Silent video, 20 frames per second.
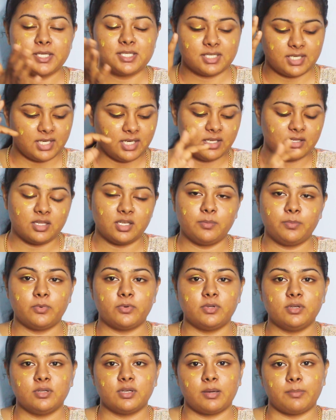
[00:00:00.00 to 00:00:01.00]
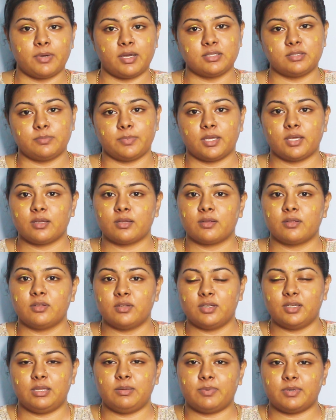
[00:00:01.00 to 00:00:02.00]
ஸ்க்ரீனை திருப்பி விடு நான் பார்த்துப்பேன்
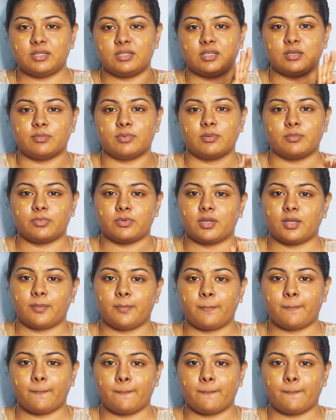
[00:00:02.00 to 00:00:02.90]
நீ பார்த்து என்ன பண்ண போகிறேன்